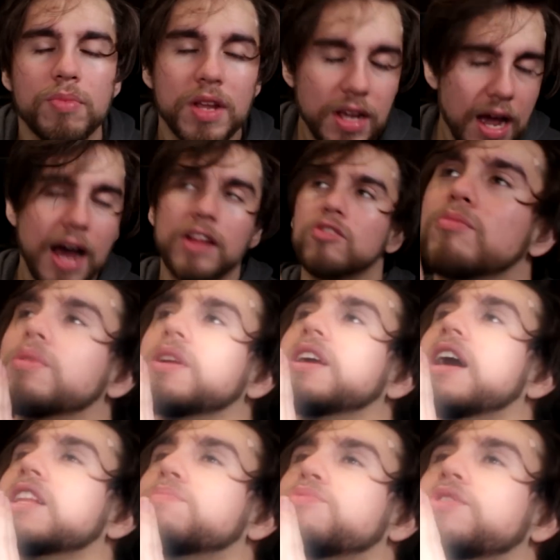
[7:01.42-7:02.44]
Obrigado,
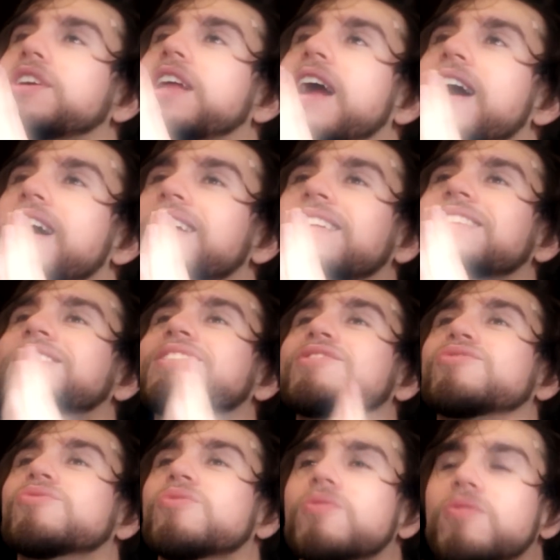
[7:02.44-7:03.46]
obrigado por criar
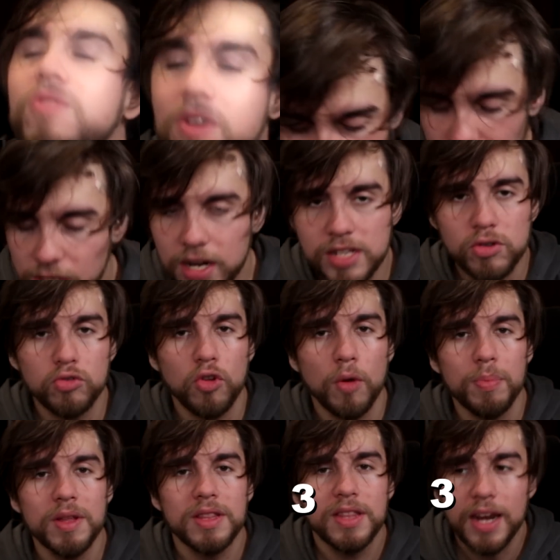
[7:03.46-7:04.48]
esse jogo. Com certeza é o
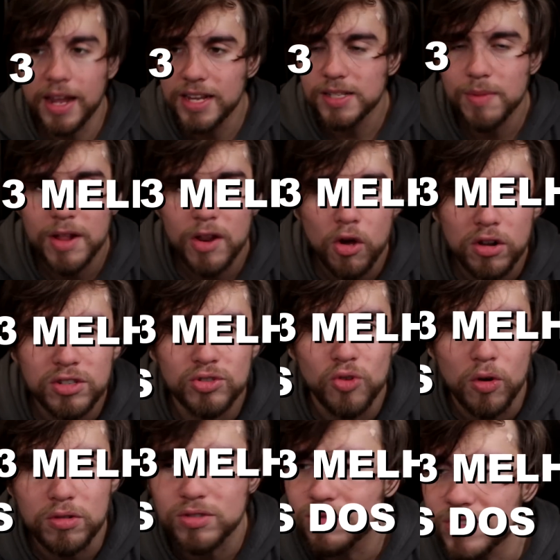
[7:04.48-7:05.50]
top 3 melhores
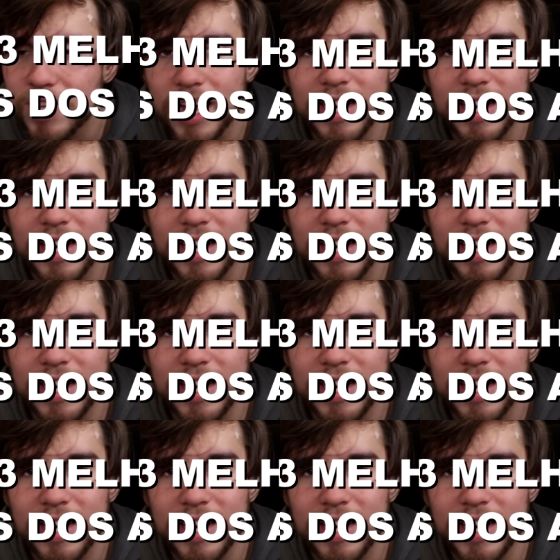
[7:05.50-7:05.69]
jogos dos